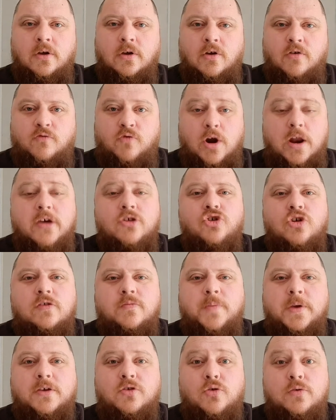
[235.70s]
Voilà,
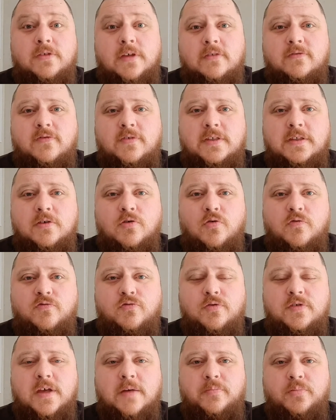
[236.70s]
j'espère que cette vidéo
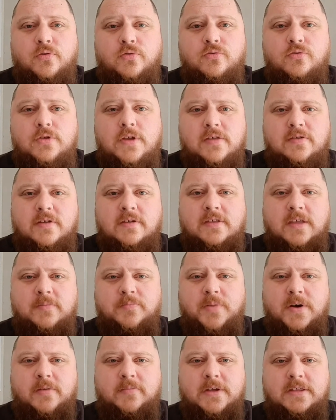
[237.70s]
vous a plu. N'hésitez
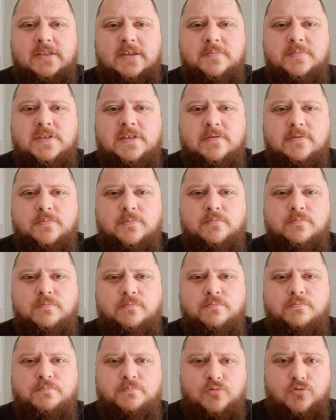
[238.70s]
pas à mettre des petits
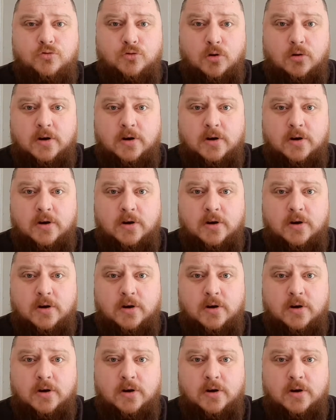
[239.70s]
pouces en